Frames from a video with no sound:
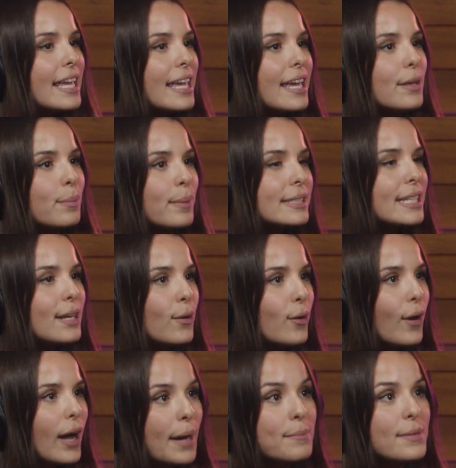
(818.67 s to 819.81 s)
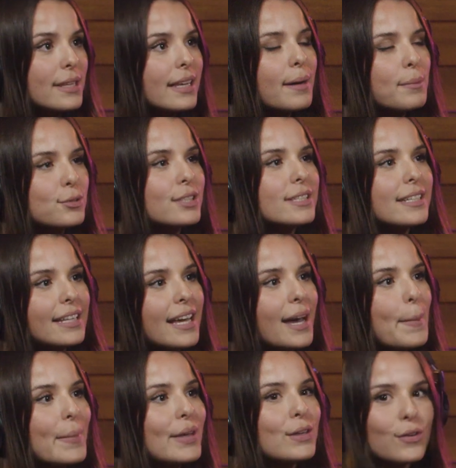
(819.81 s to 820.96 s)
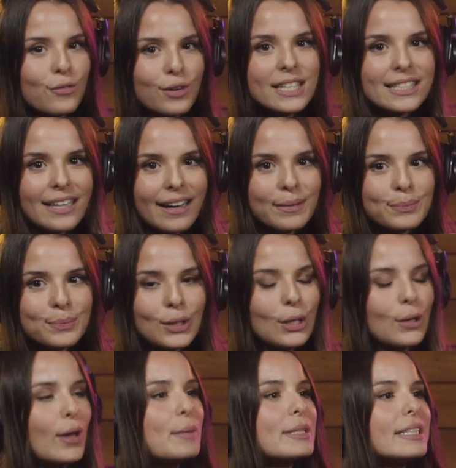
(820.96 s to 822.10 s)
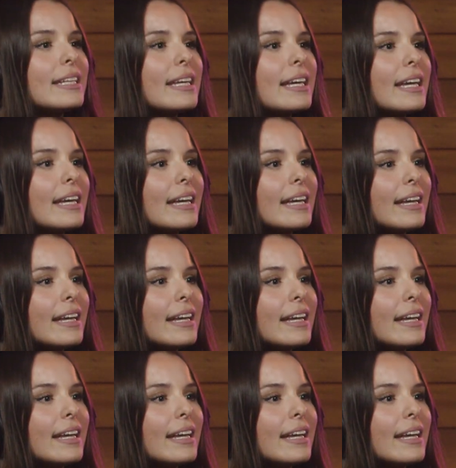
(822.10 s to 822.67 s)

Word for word: Y el vacilón, a mí, digamos, ese día me dio risa, porque obviamente,